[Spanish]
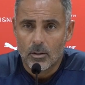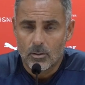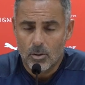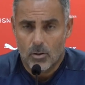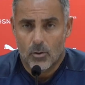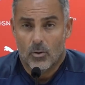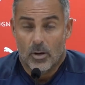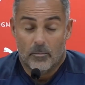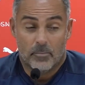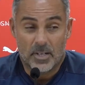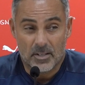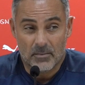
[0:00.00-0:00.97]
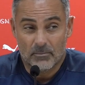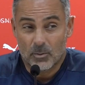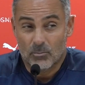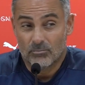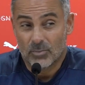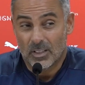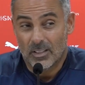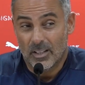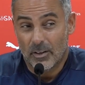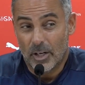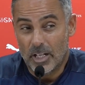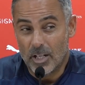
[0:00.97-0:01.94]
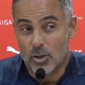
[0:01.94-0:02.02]
No, eh,
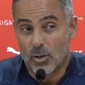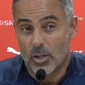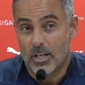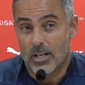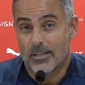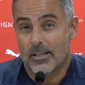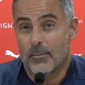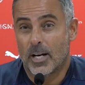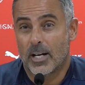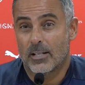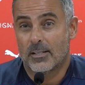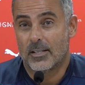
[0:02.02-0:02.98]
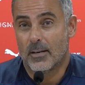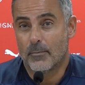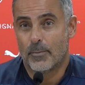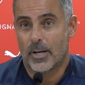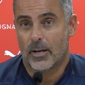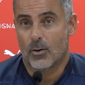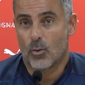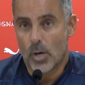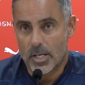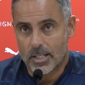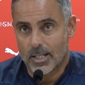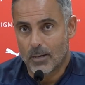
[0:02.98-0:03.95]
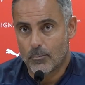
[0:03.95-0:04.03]
inicio de la semana siempre
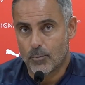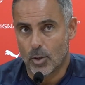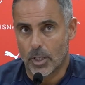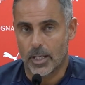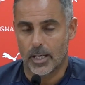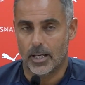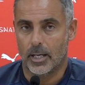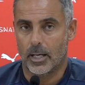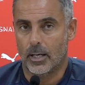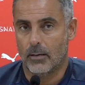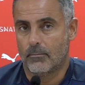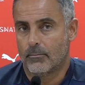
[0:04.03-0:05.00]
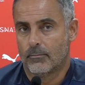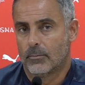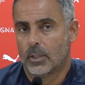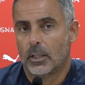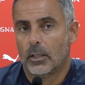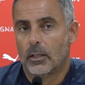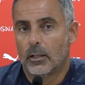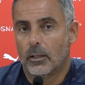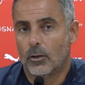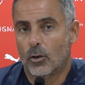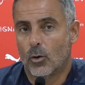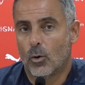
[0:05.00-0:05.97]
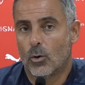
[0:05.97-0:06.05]
cuesta porque
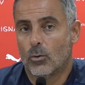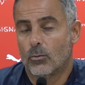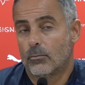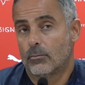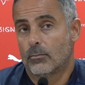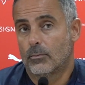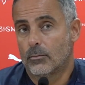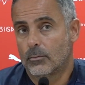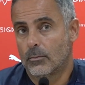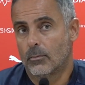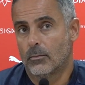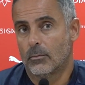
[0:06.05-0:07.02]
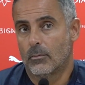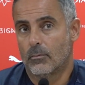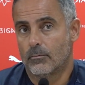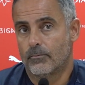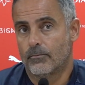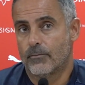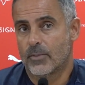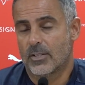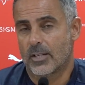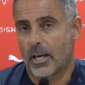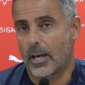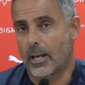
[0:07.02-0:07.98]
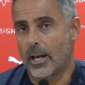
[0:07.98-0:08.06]
no
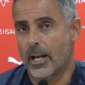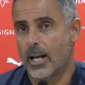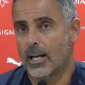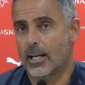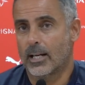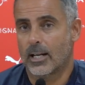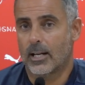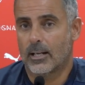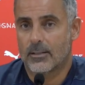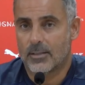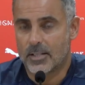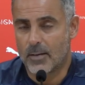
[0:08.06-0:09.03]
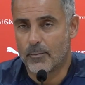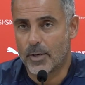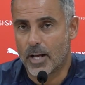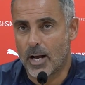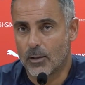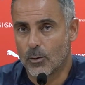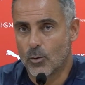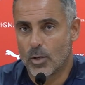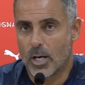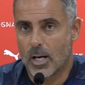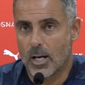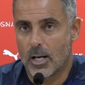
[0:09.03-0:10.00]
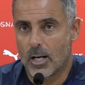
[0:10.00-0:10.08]
se generan siempre
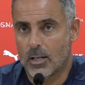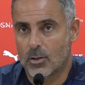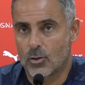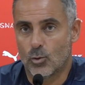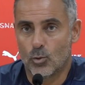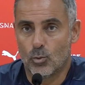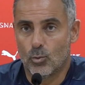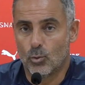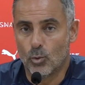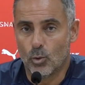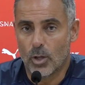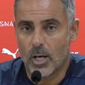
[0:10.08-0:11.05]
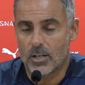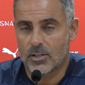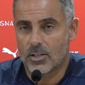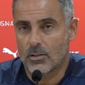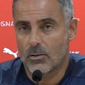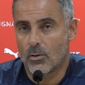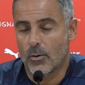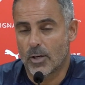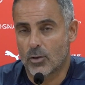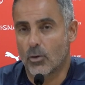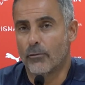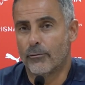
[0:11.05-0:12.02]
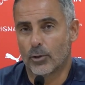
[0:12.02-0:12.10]
algunas dudas, no es
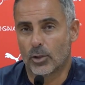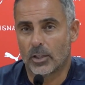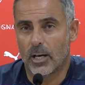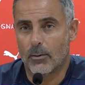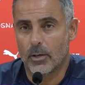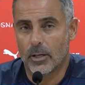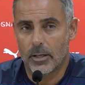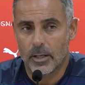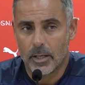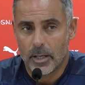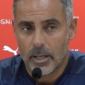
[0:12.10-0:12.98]
confortable.